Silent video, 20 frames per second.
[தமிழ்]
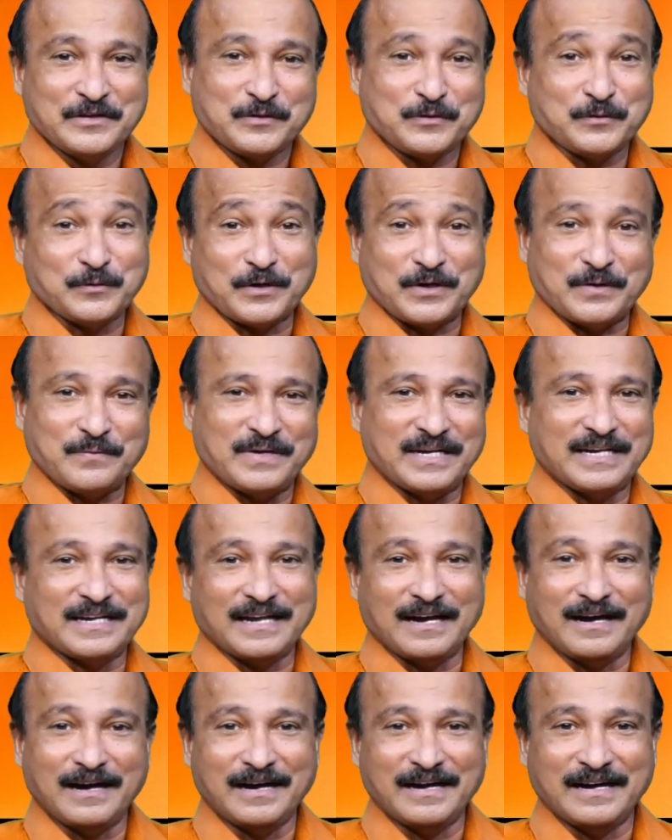தூக்க
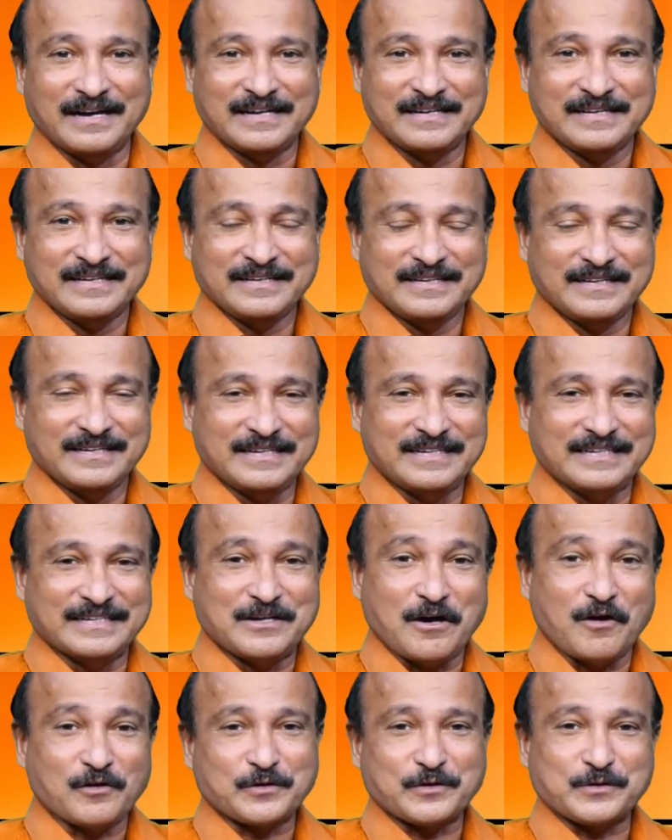வேண்டாம்
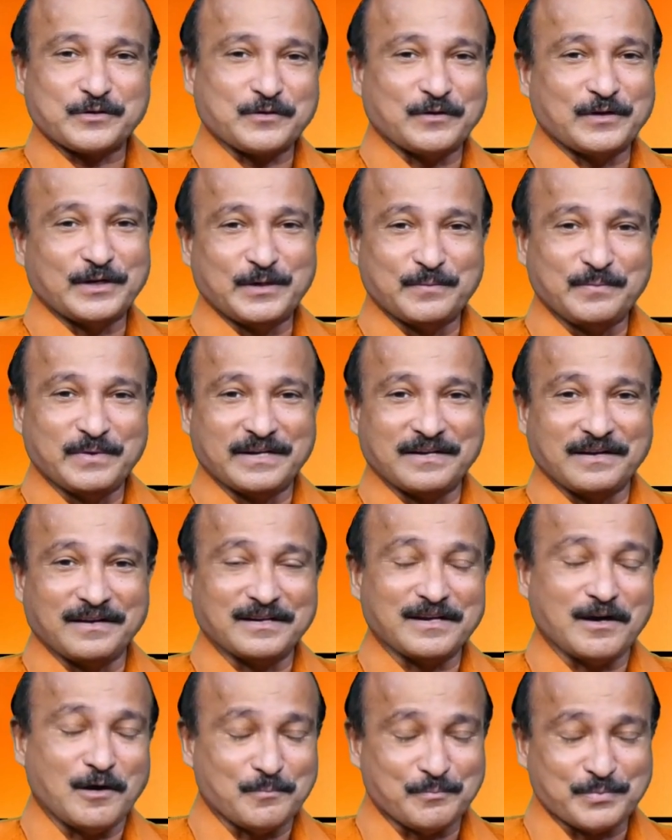டாக்டர் சொல்லிட்டு
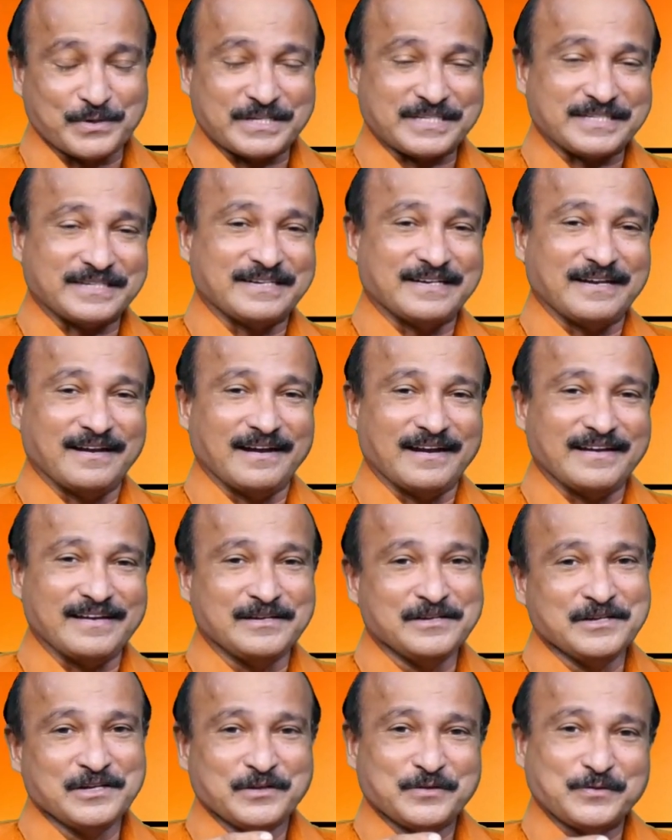போயிருக்காங்க ஆப்ரேஷன்னால்
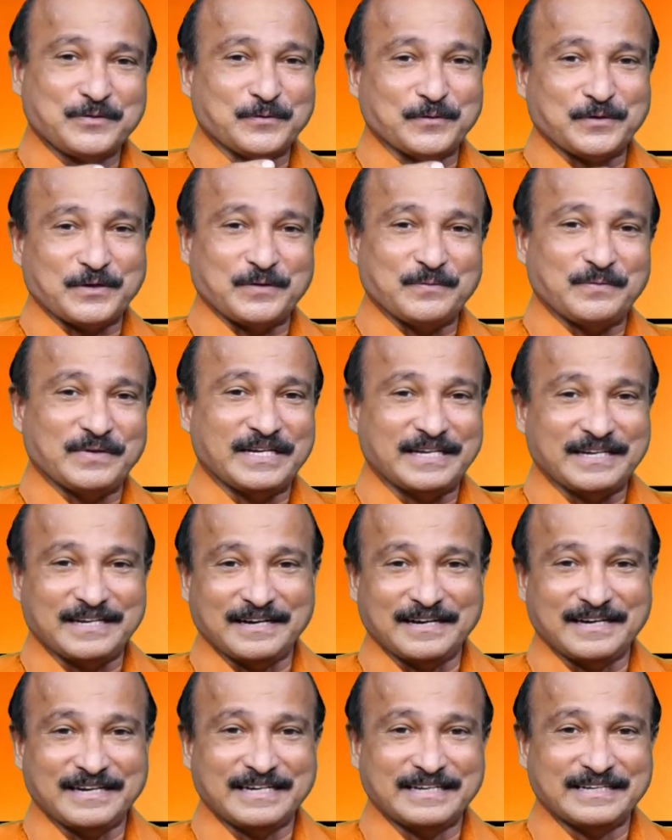தூக்க
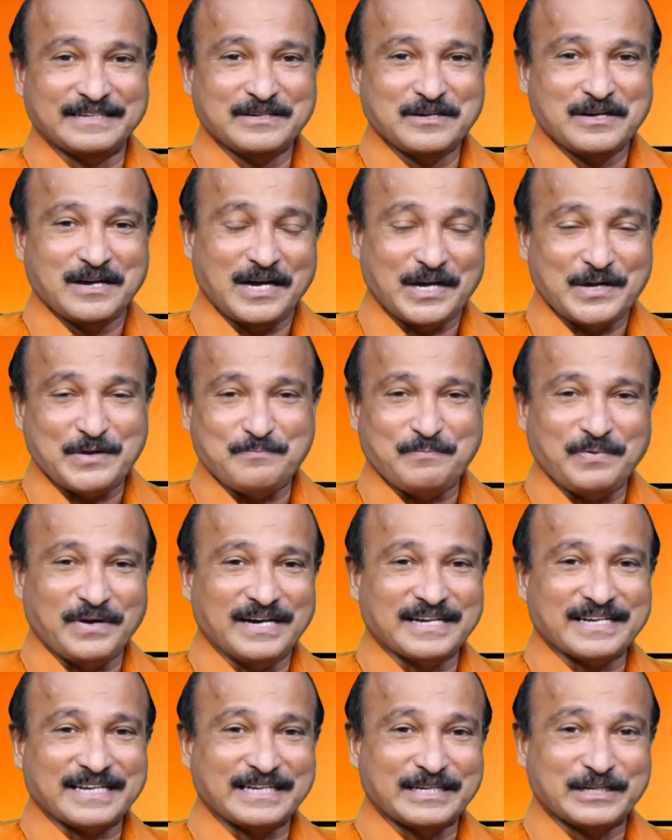வேண்டாம் அடிப்பாருங்கன்னு
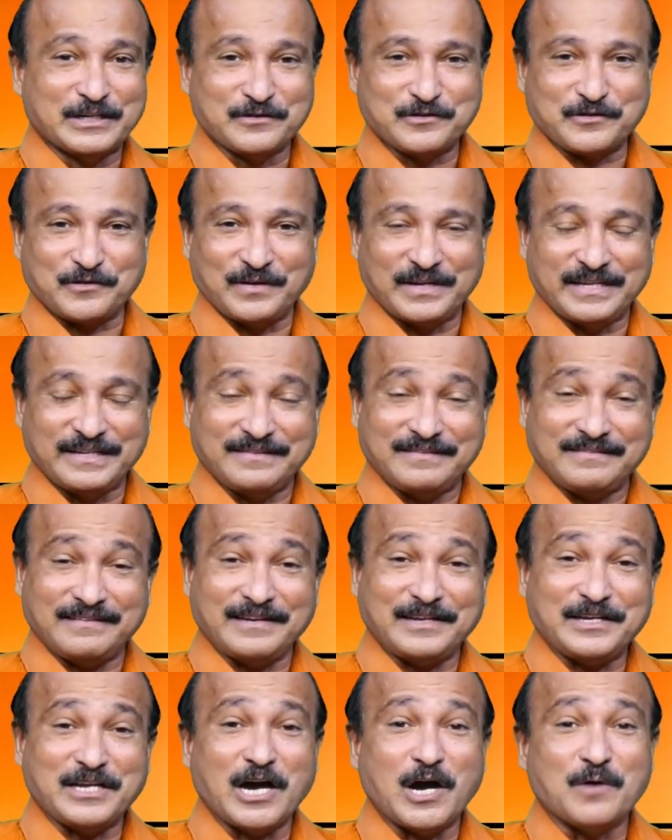பாருங்கன்னு சொல்லி
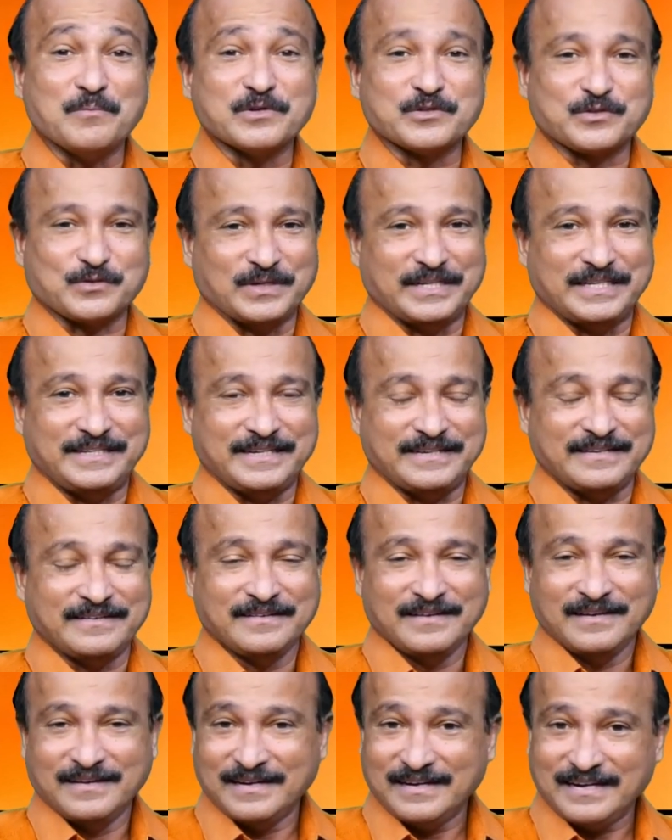தெரியாமல் சொல்லிட்டேன்
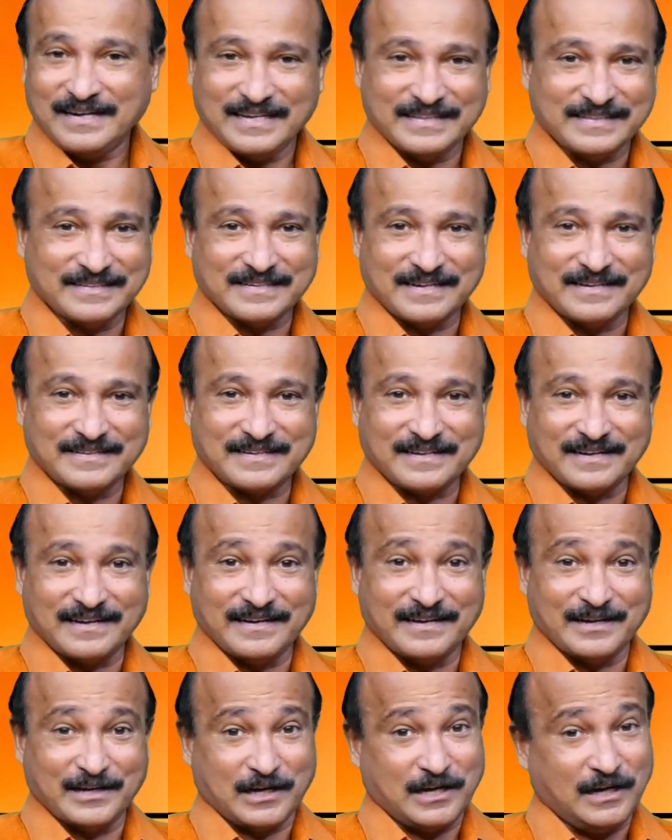அந்த
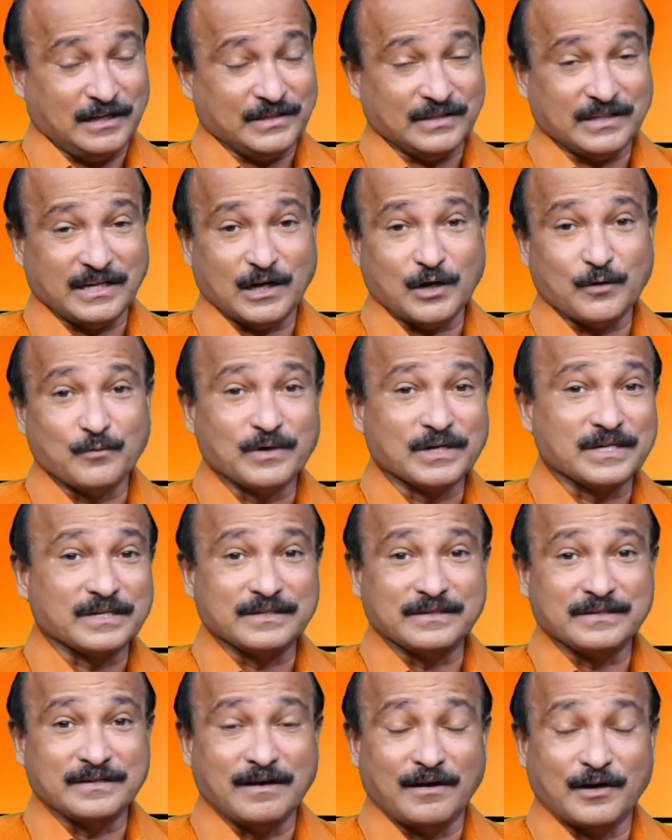நாட்களில் எனக்கு அந்த அளவுக்கு
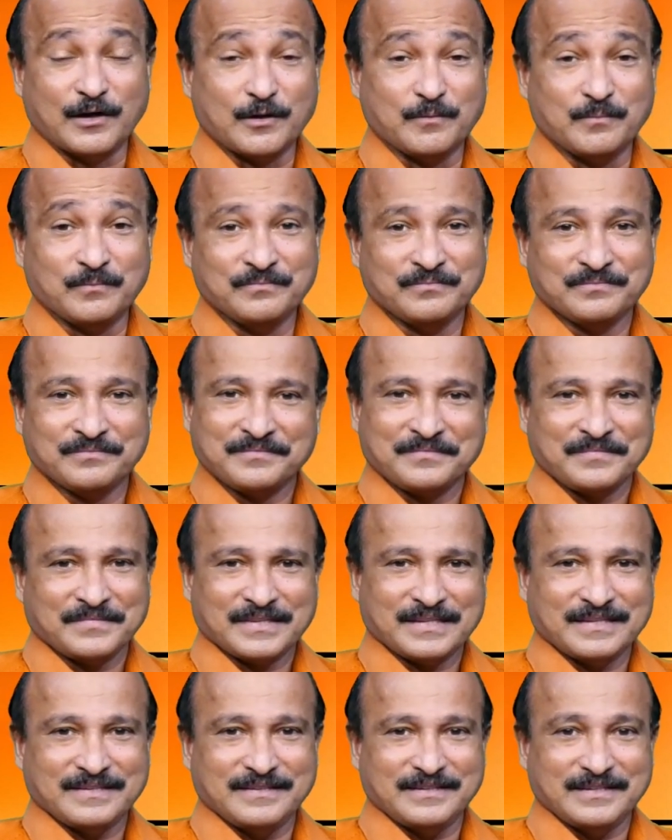ஞானம்
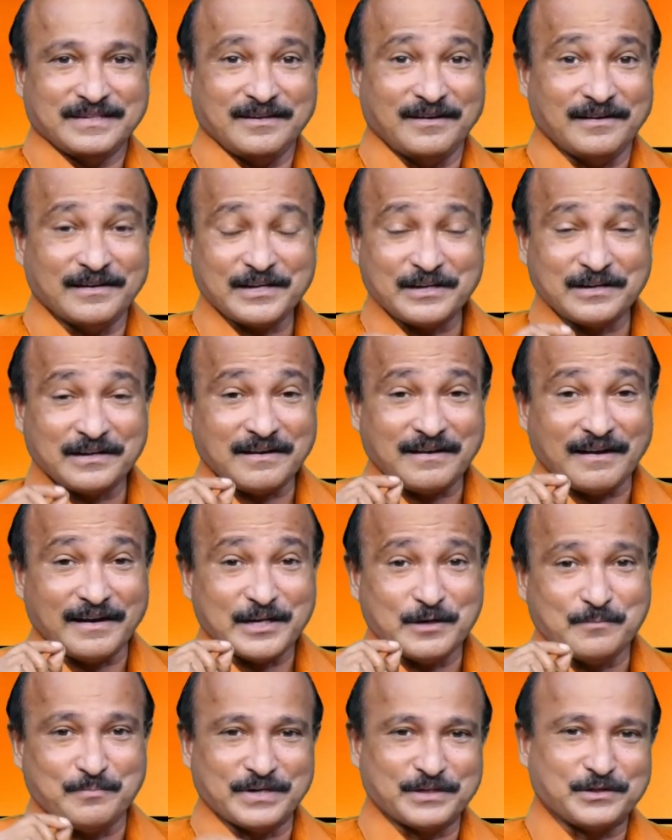யாரையும்
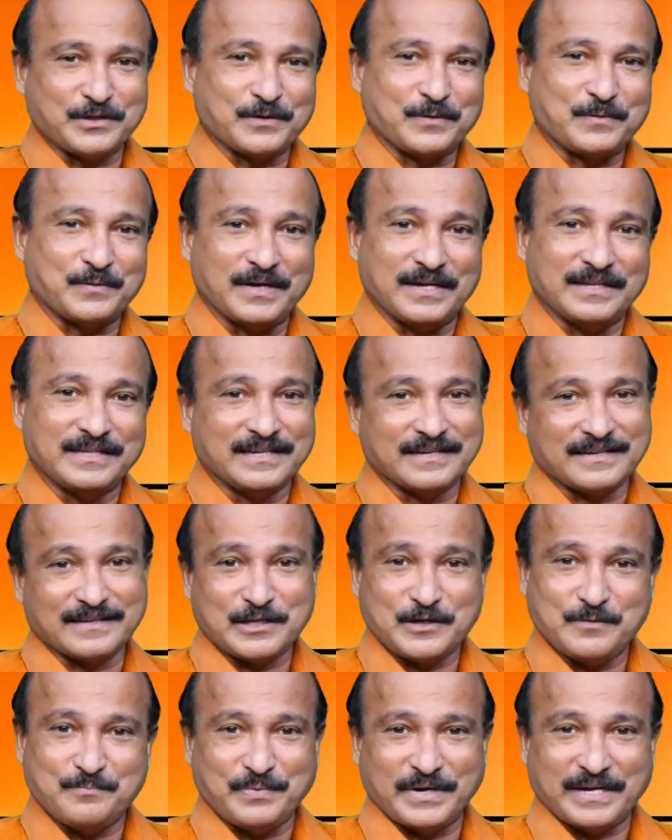காயப்படுத்திடக்கூடாதுங்கிறது
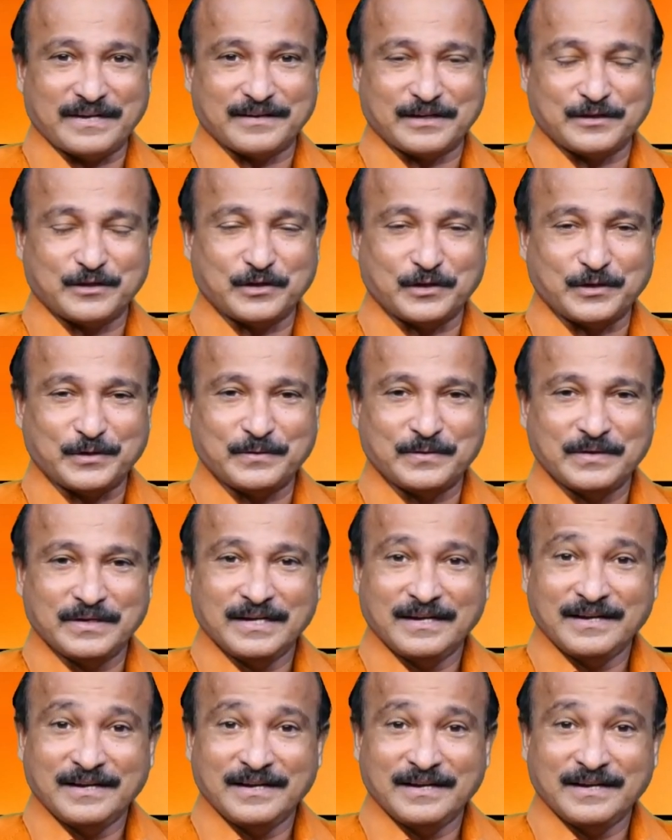இப்போ எனக்கு தெரியும்